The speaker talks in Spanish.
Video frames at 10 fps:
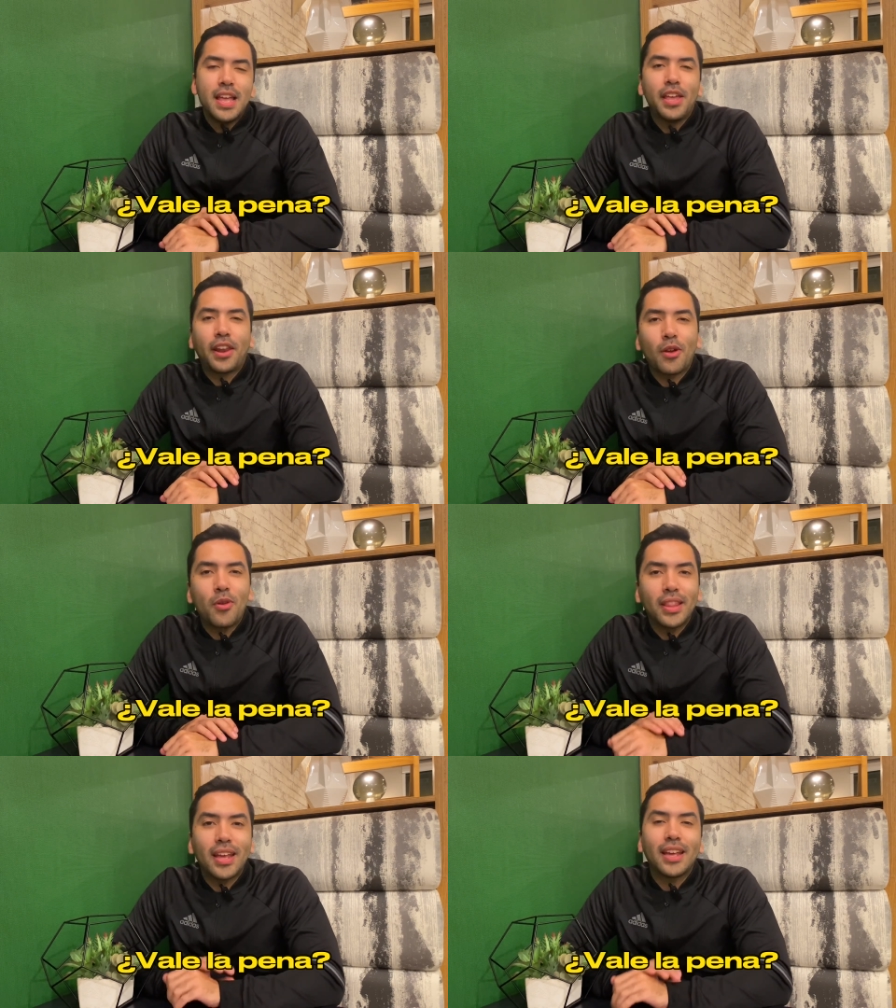Y
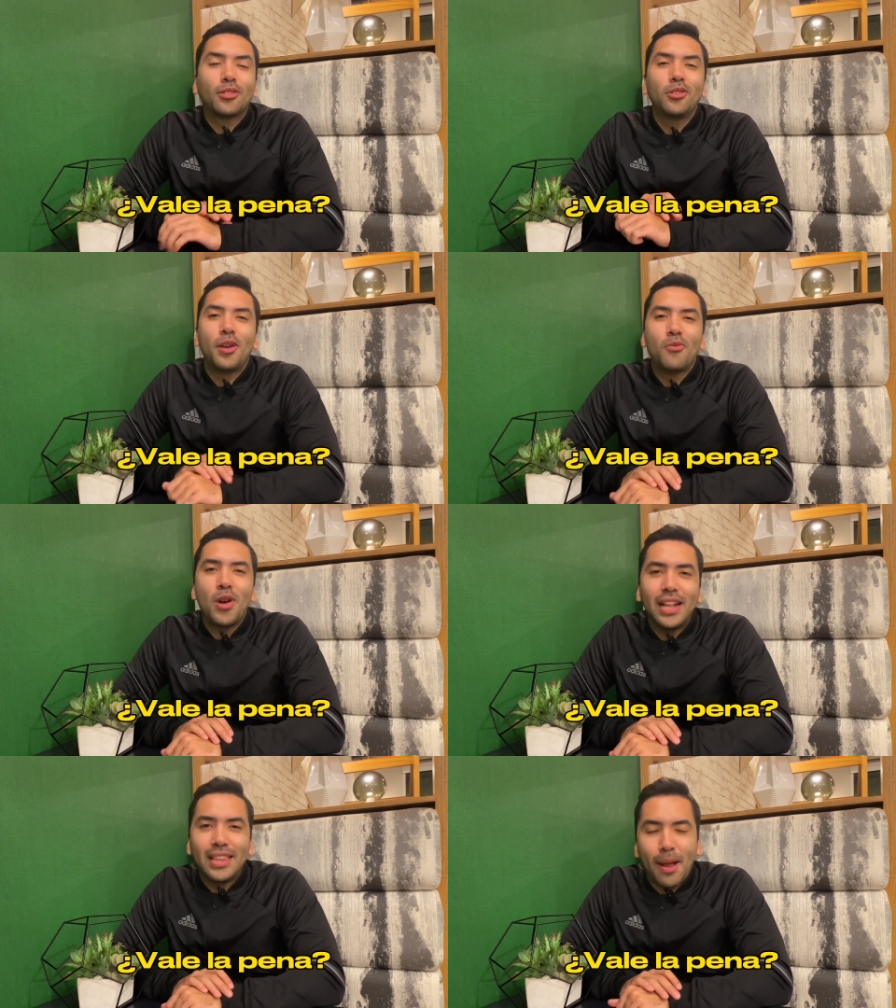recuerda que estoy de
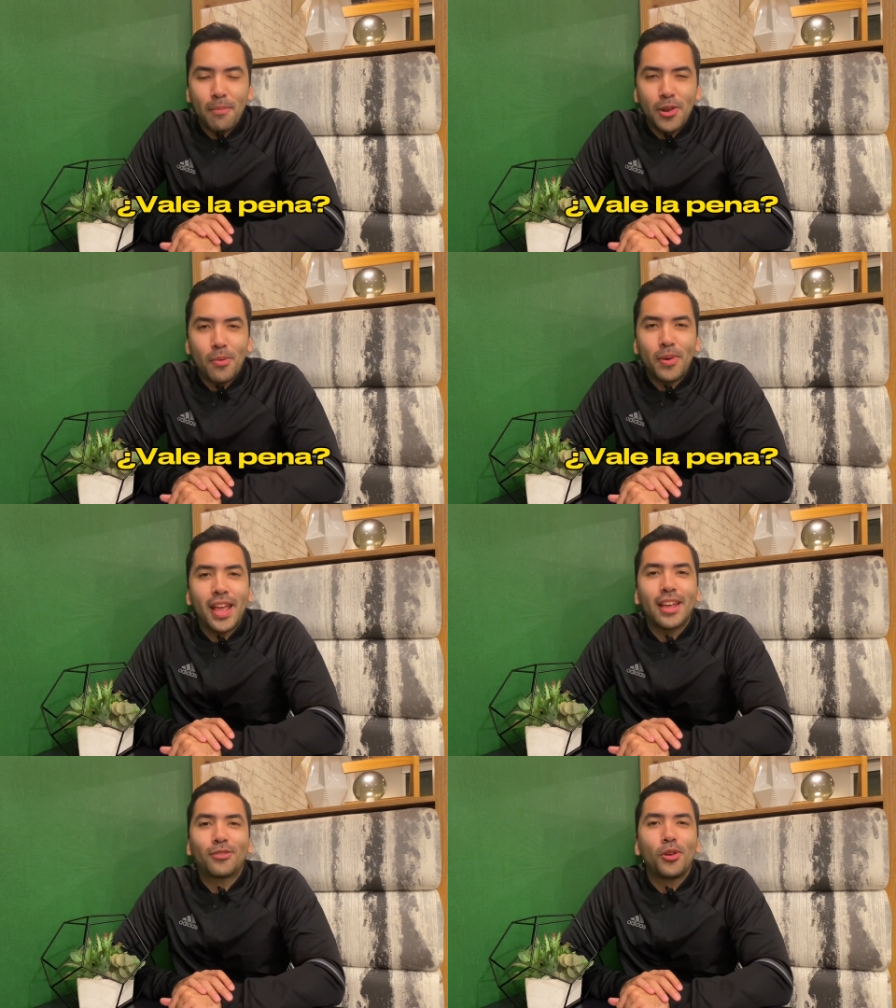vuelta, mi nombre
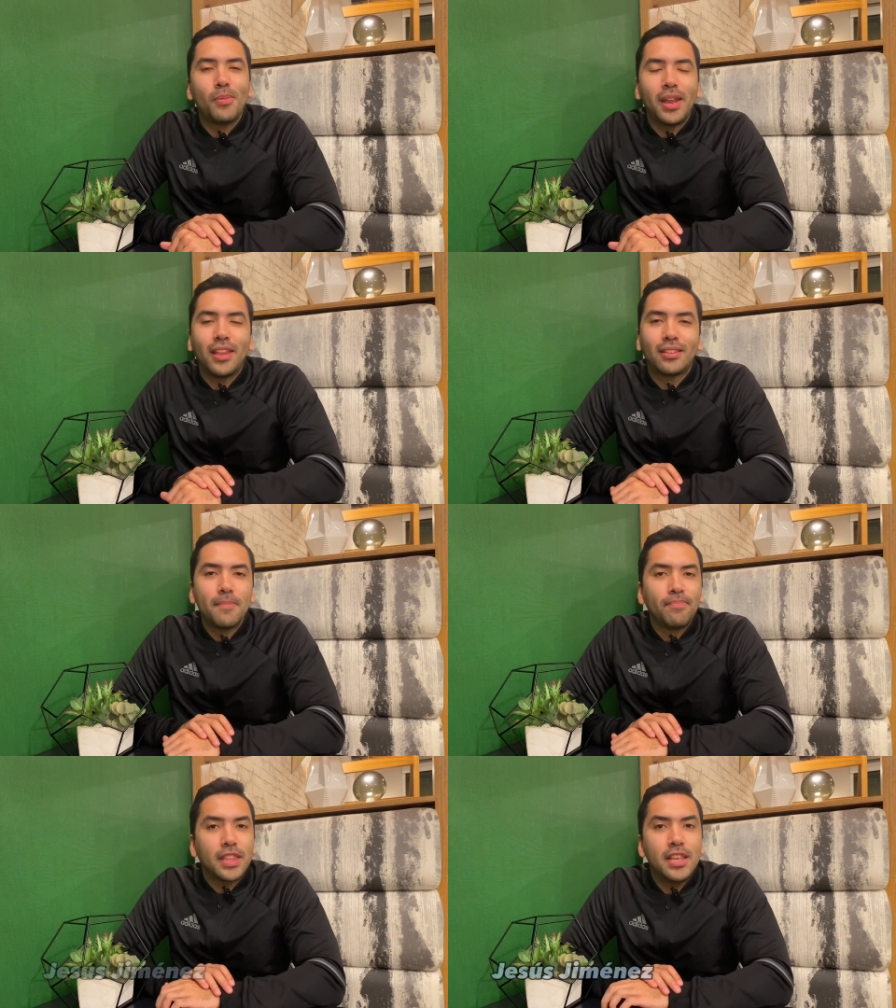es Jesús Jiménez
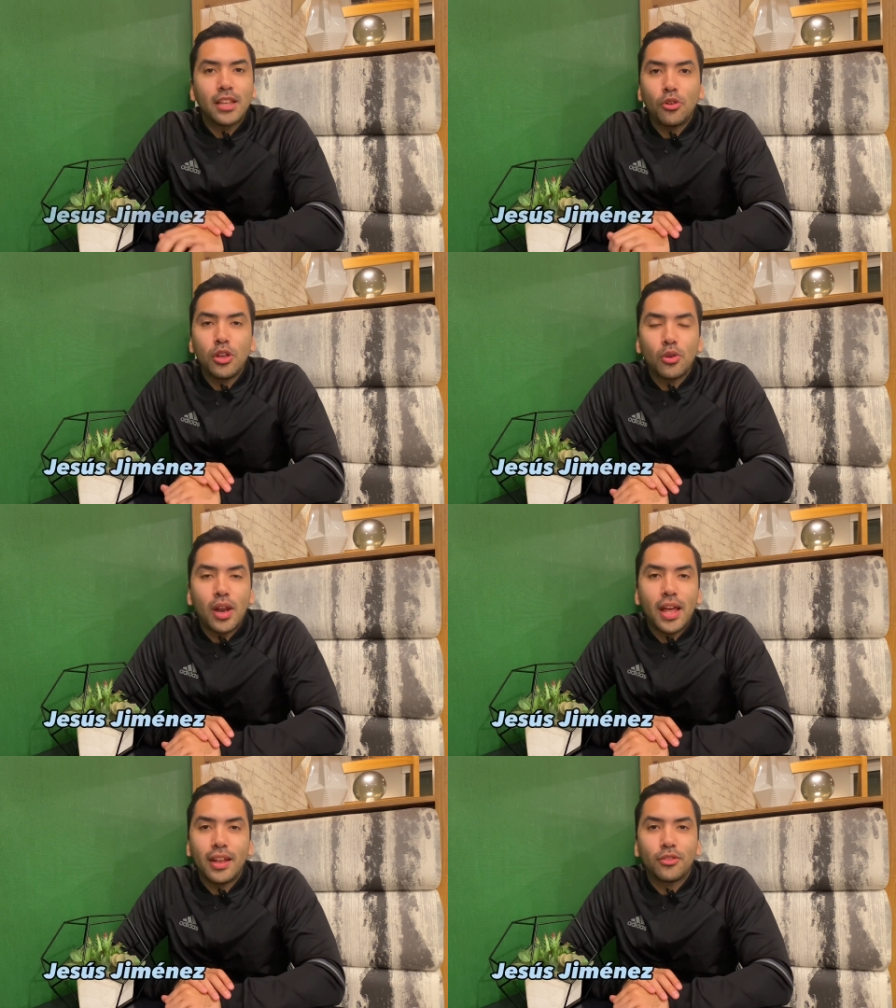y estoy en
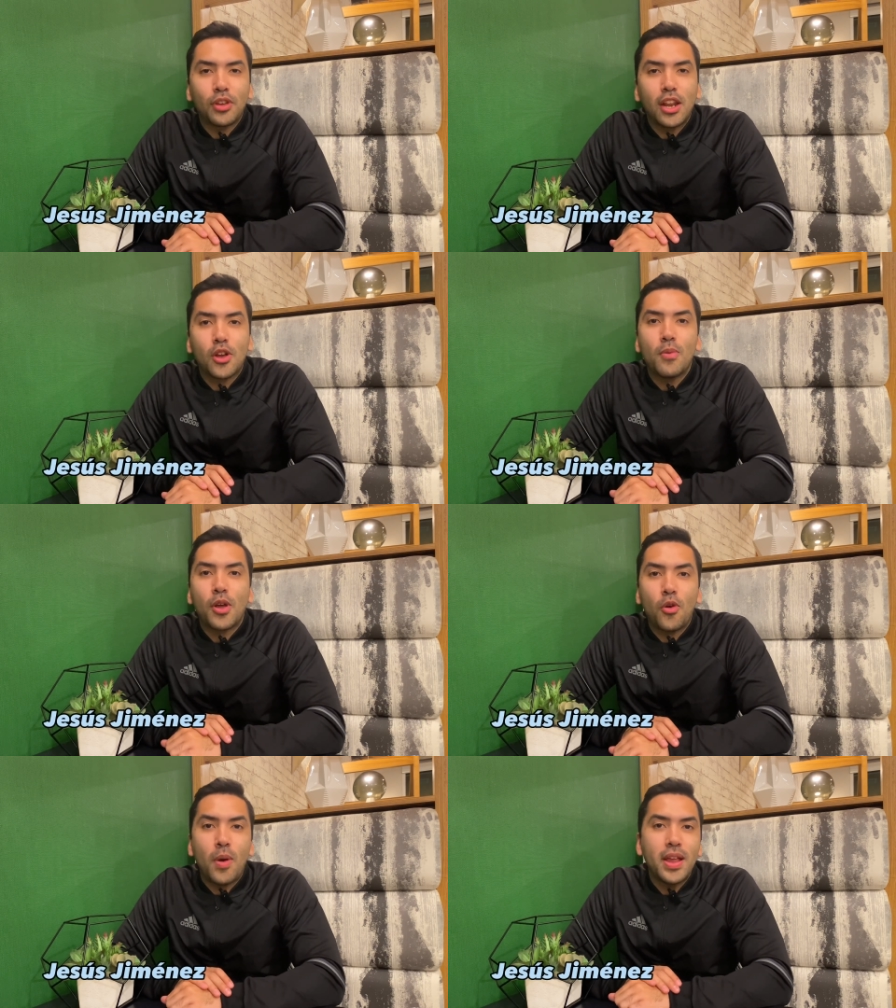todas las redes sociales como
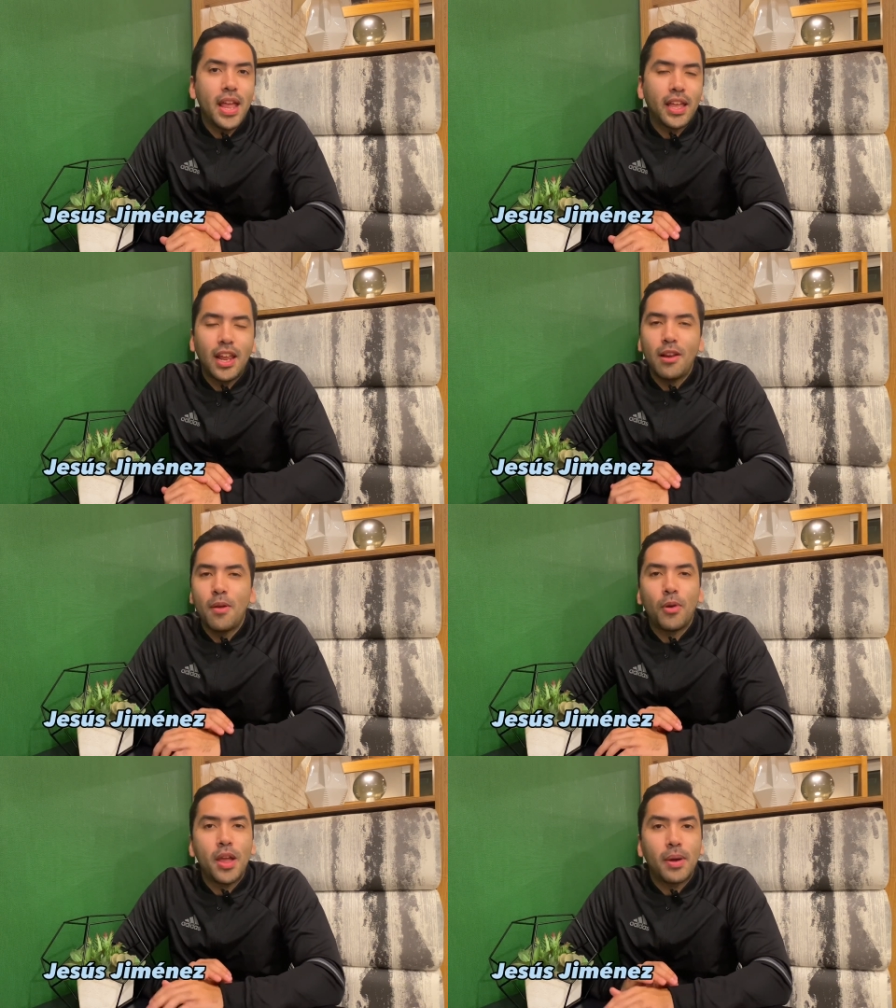arroba ya increíble,
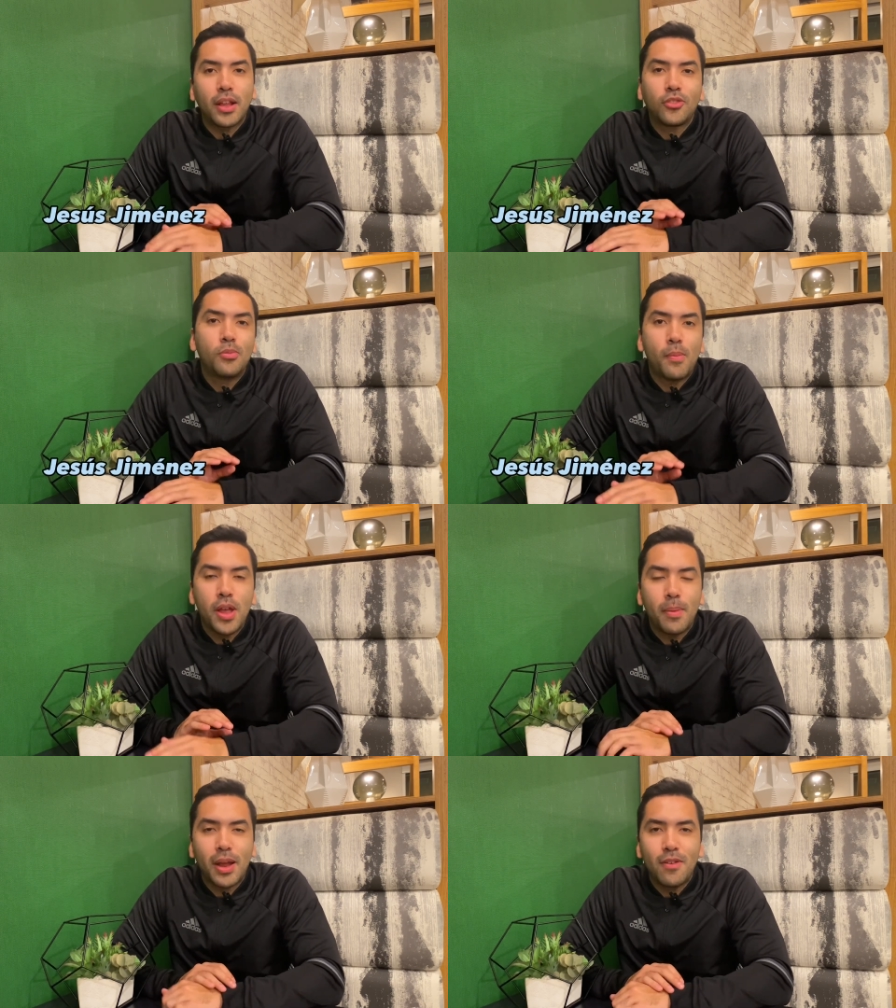me puedes llamar Jesús, me
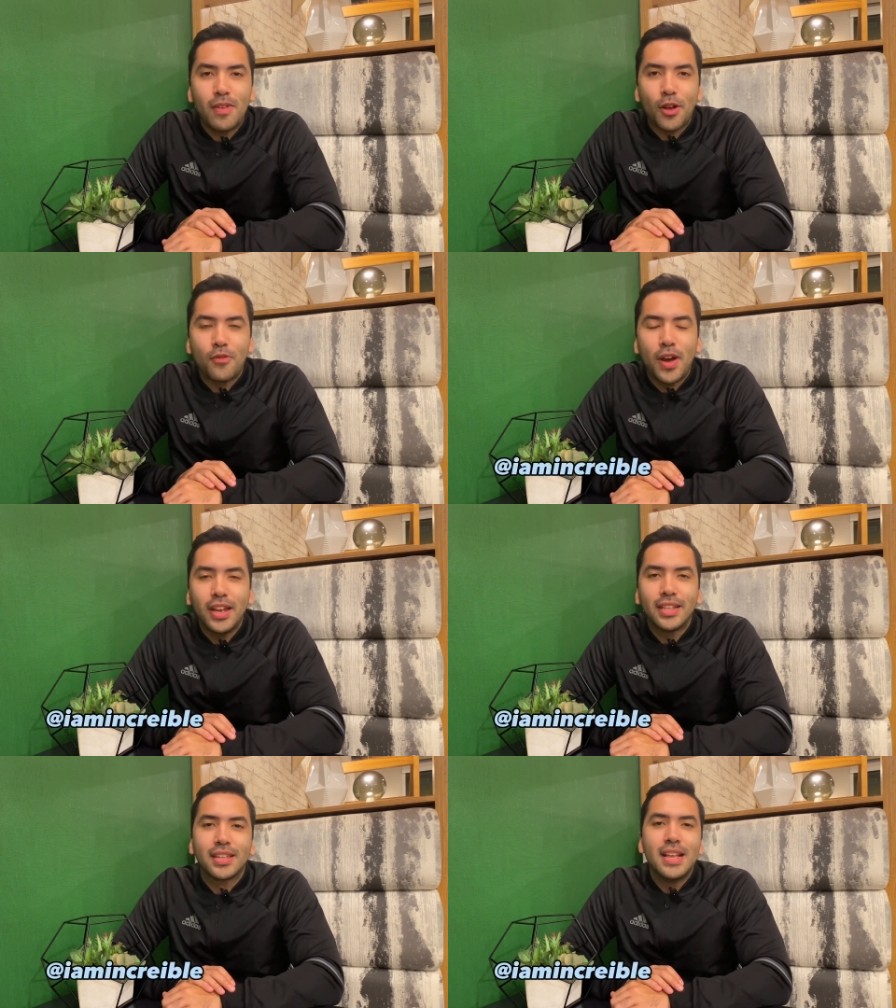puedes llamar el Flaco
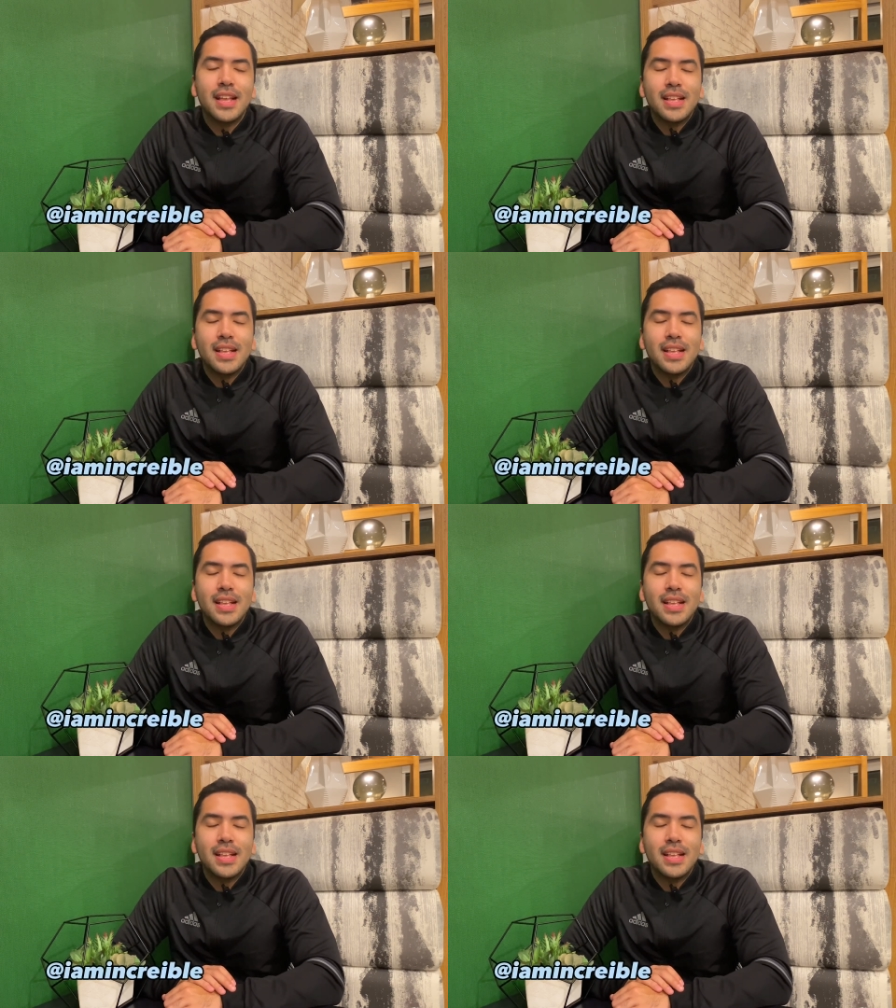Finance.